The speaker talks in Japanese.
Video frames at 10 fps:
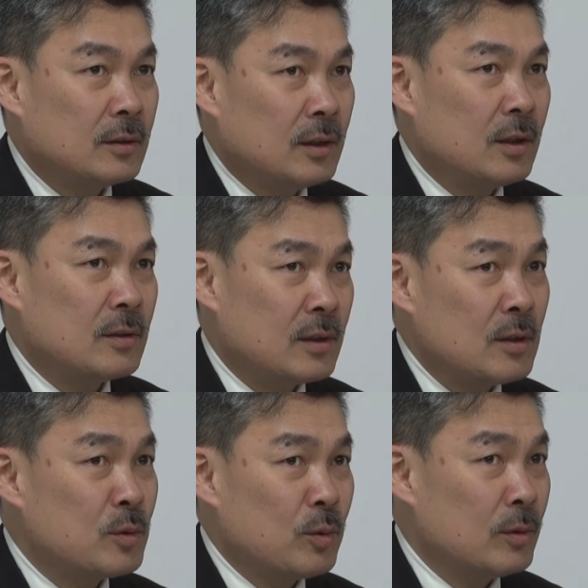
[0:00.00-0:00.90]

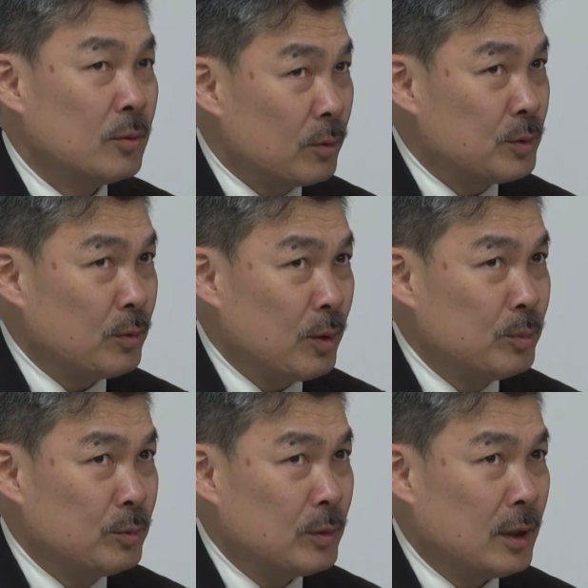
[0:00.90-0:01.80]
7兆6兆
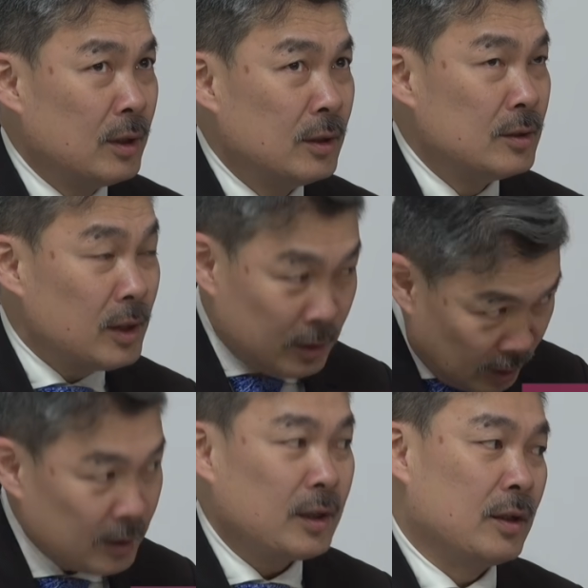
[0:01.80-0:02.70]
円分は絶
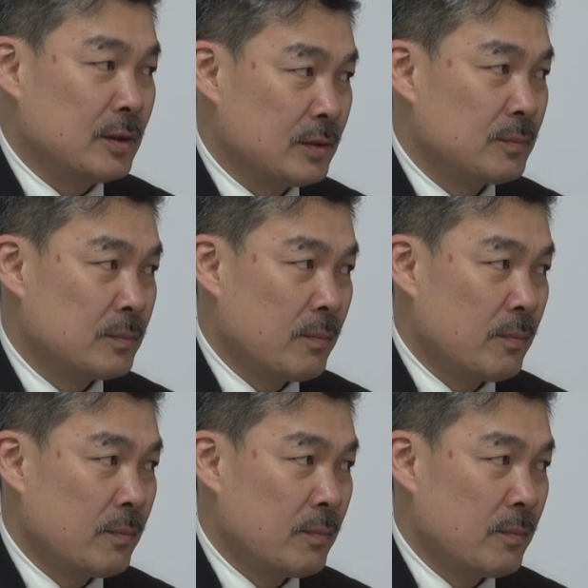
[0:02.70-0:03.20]
対ないです